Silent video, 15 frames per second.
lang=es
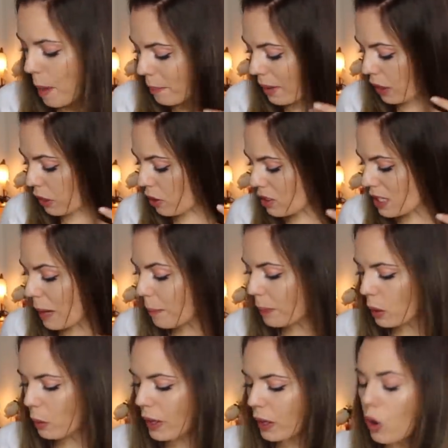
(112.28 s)
preciosas,
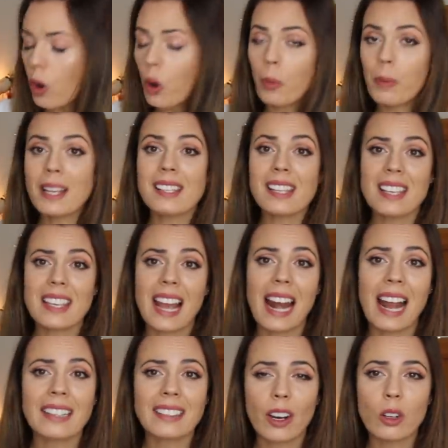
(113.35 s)
pero bueno, os voy a enseñar
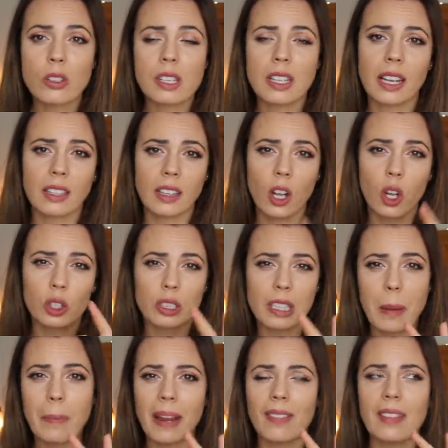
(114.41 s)
las tres cositas que tengo,
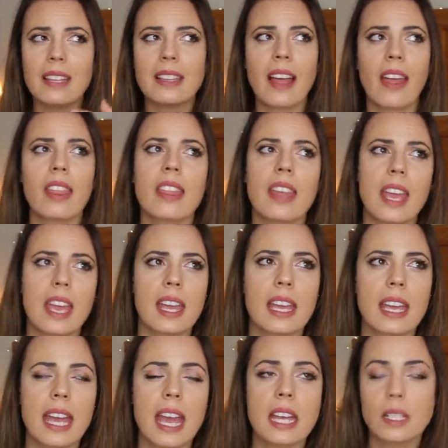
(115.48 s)
tres prenditas
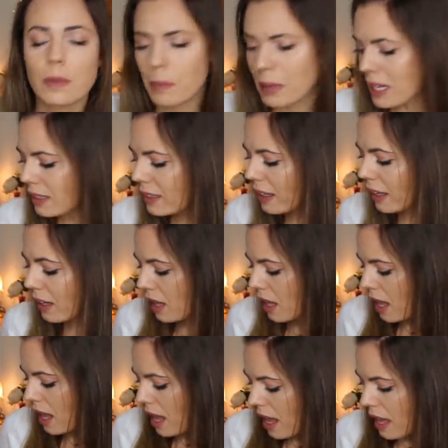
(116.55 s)
de Sprinter.
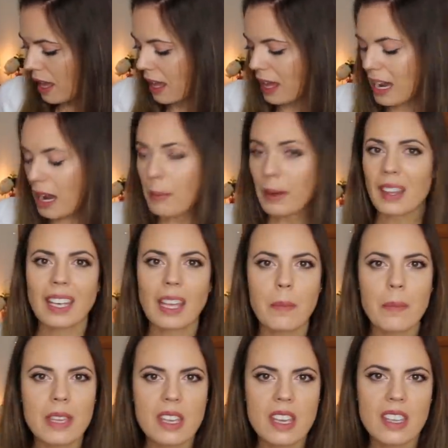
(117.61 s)
Eh, la verdad es que
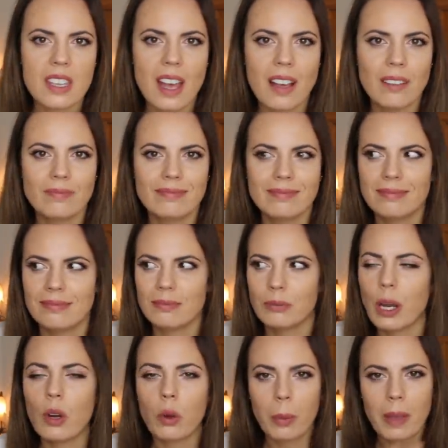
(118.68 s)
pillé ya, mm,
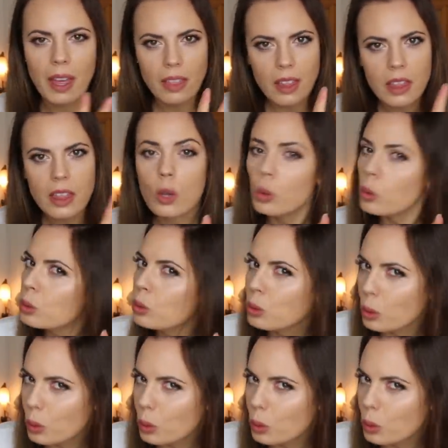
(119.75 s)
bueno, os voy a decir un